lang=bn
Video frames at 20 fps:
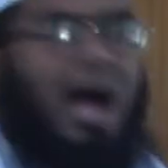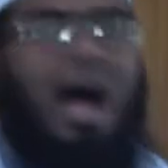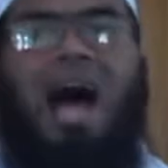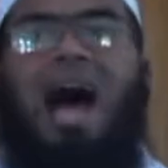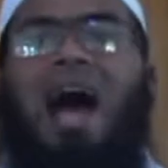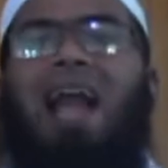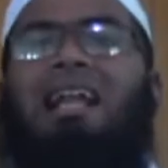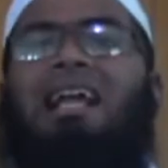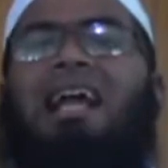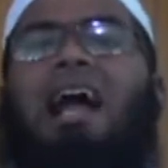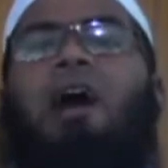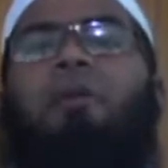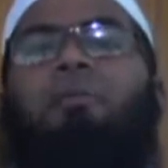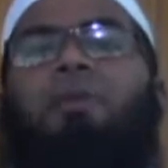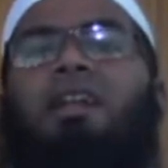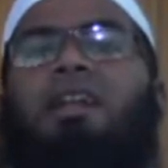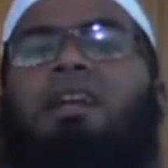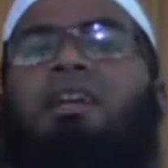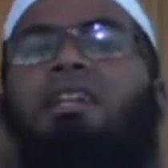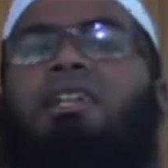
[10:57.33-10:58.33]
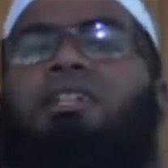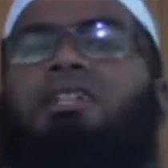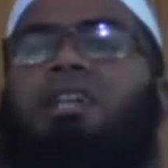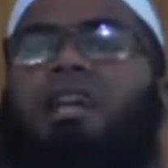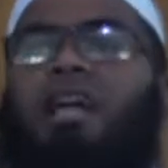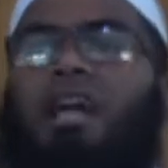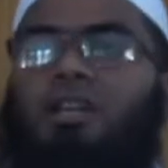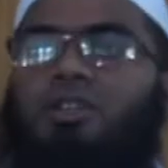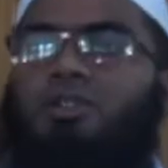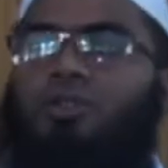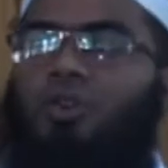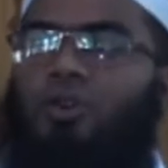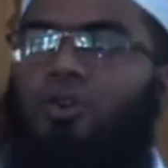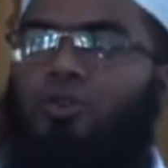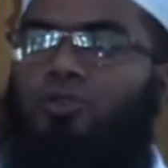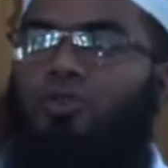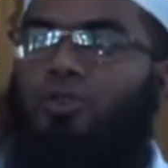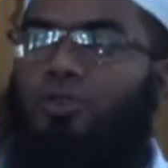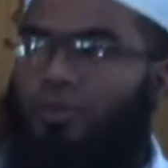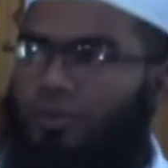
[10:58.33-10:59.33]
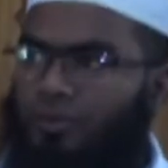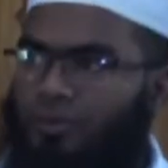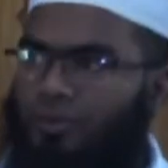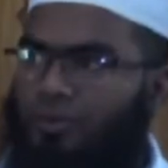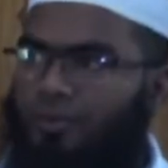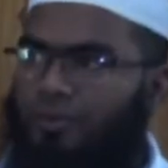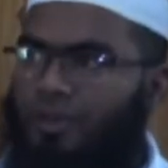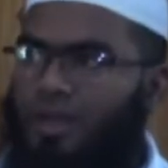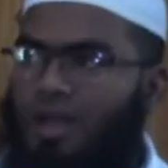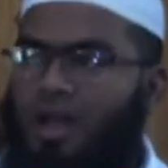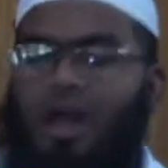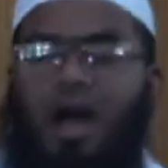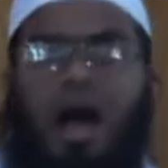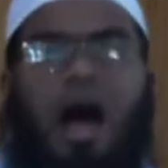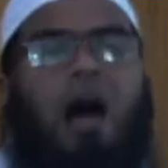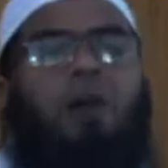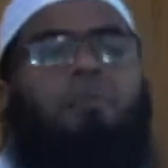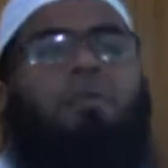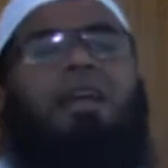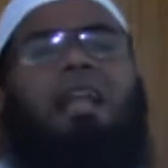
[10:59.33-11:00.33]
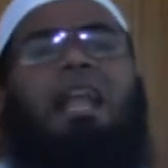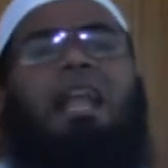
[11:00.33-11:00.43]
আর কাবিল কৃষি কাজ হাবিল